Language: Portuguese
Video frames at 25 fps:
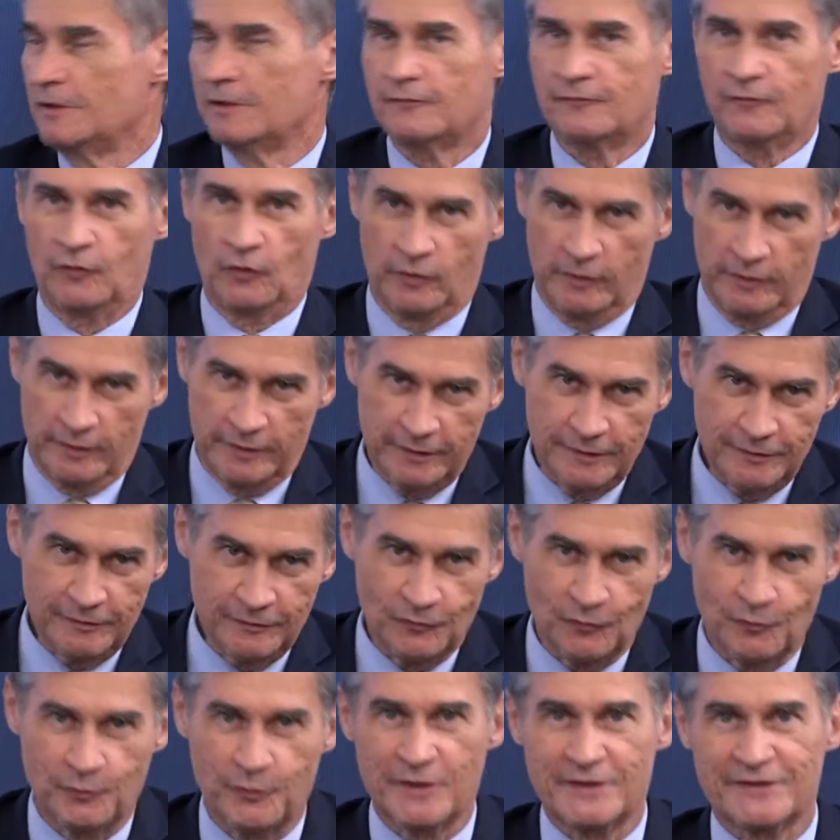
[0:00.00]
Foi
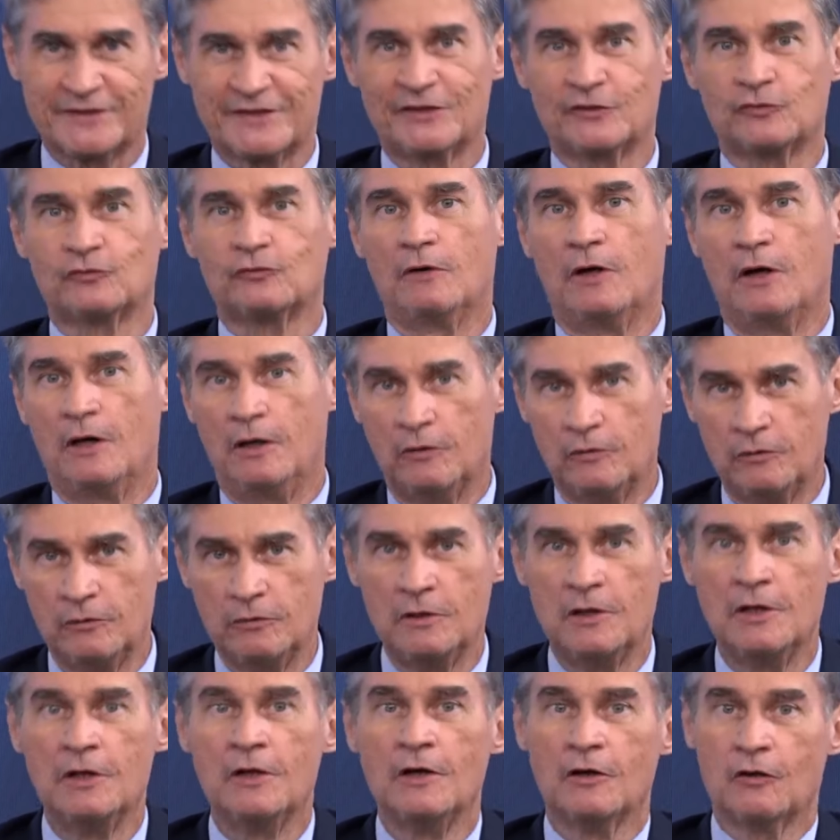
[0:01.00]
um
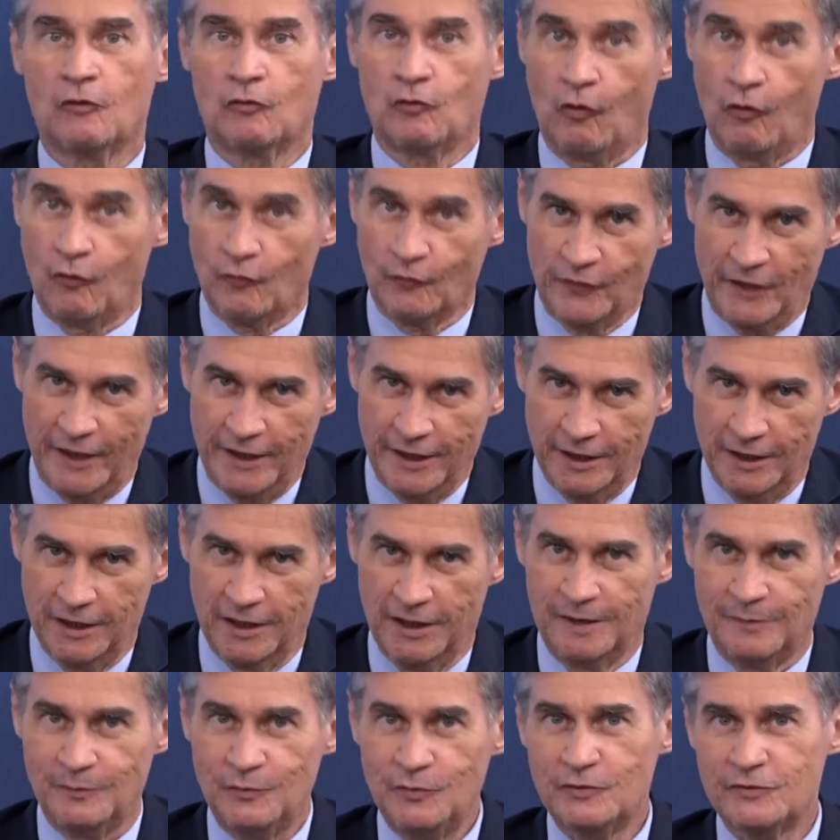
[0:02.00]
percentual,
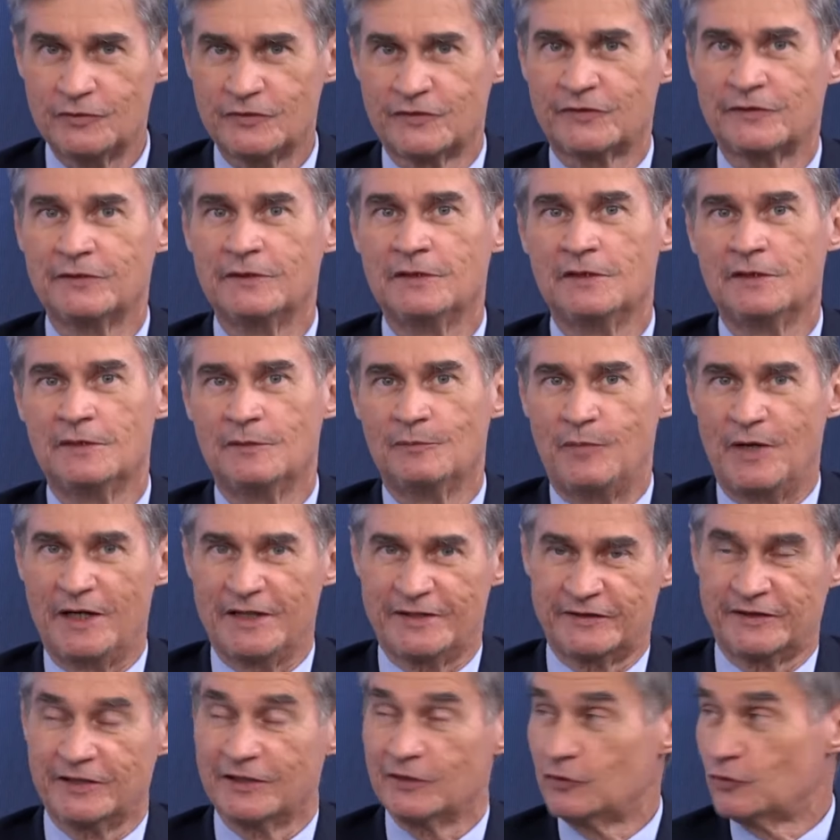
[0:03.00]
convenhamos,
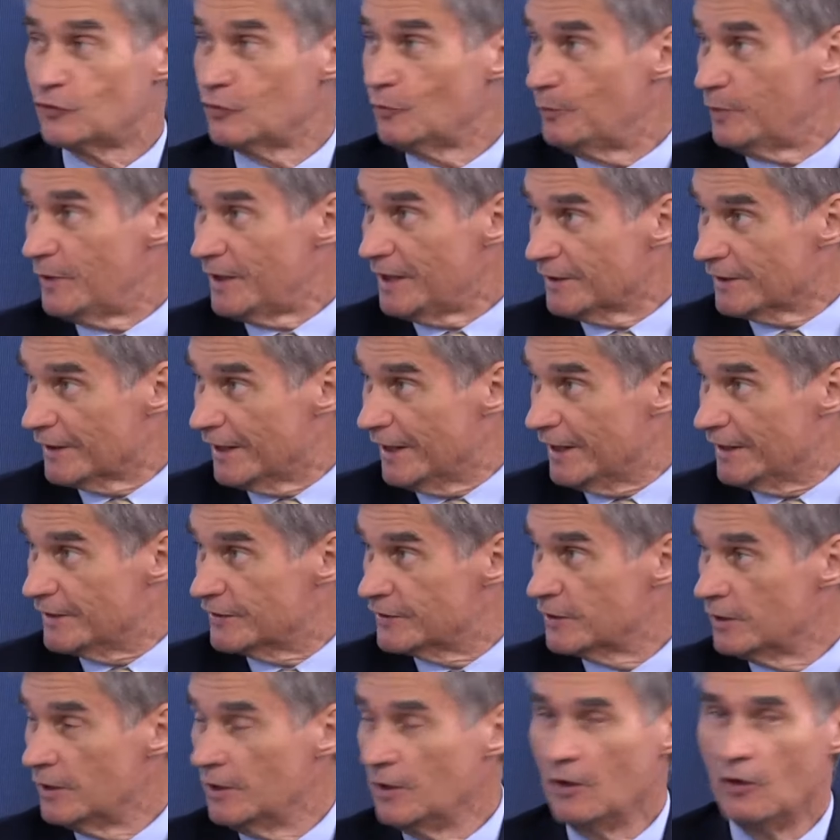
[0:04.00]
bastante
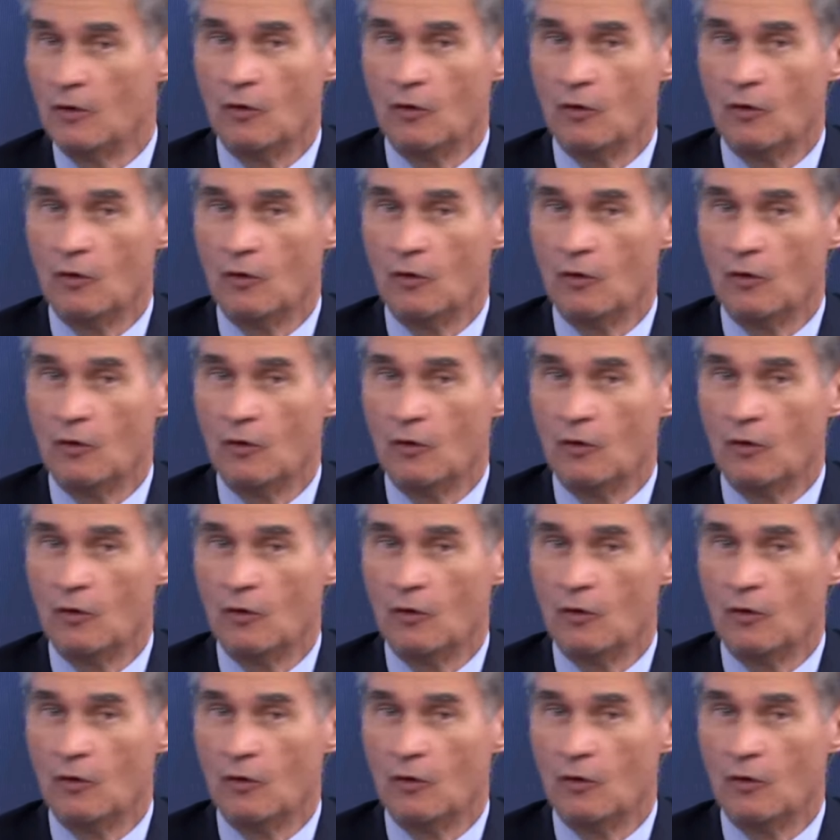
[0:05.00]
surpreendente.